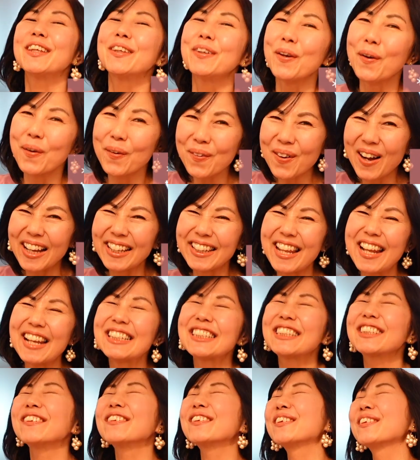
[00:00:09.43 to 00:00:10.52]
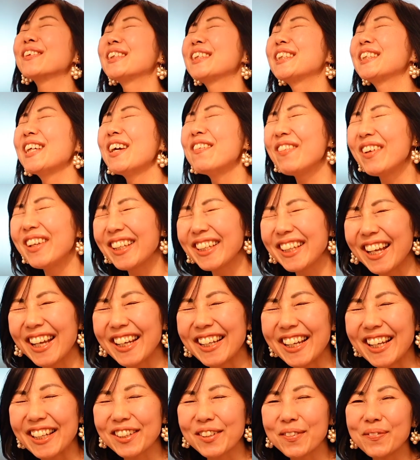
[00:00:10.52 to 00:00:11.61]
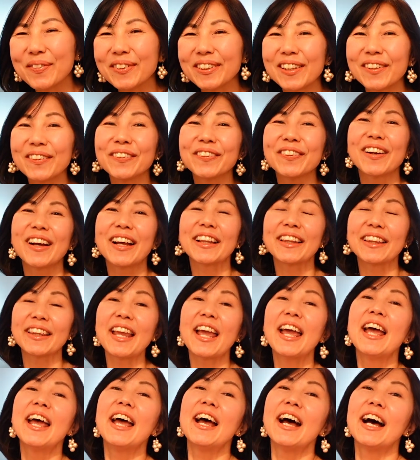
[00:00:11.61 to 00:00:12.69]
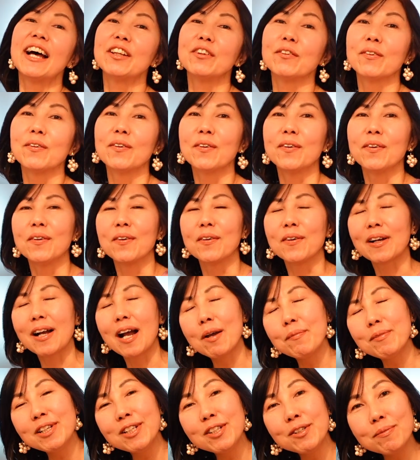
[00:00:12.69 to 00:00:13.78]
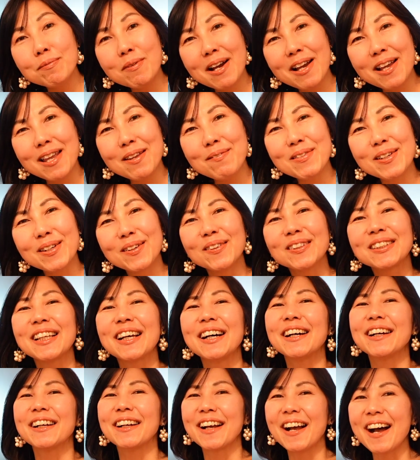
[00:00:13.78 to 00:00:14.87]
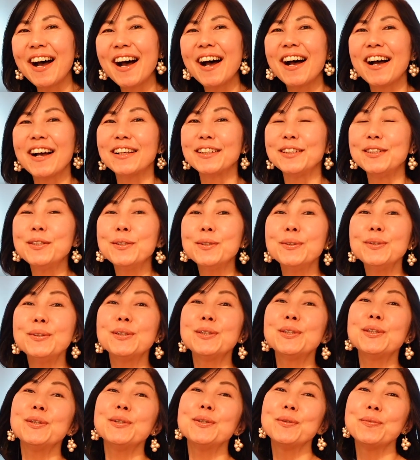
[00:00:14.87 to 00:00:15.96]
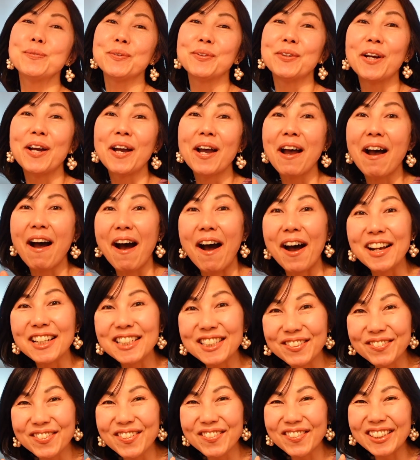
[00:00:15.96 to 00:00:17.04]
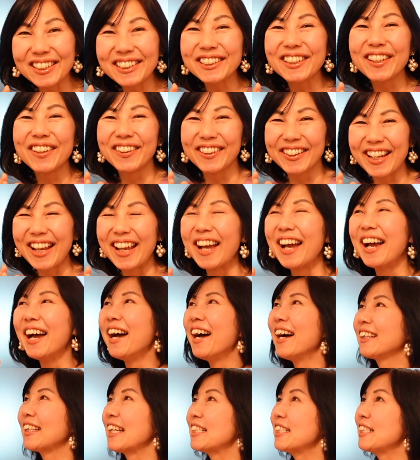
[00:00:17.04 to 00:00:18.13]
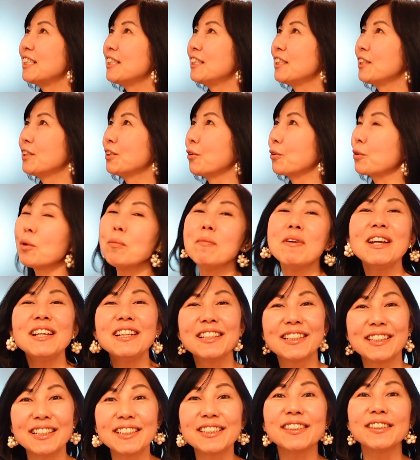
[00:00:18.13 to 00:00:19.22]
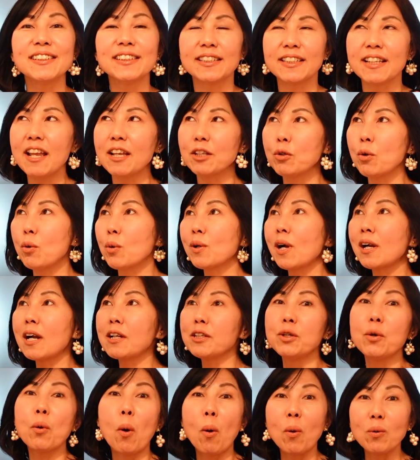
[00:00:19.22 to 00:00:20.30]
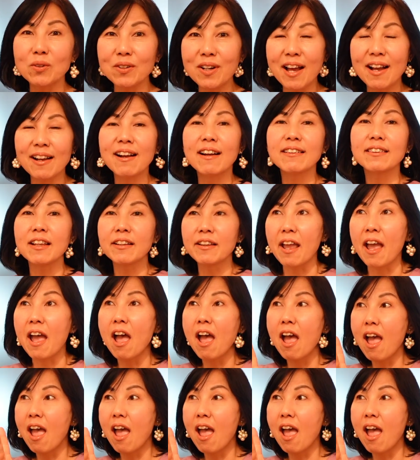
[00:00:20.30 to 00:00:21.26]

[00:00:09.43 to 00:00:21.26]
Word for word: 今日はねちょっと喋りたいなと思ったことがあってあの上沼恵美子さんが YouTube 始めましたよね私ちょっと前に気づいて動画が2本ぐらい上がっててえー、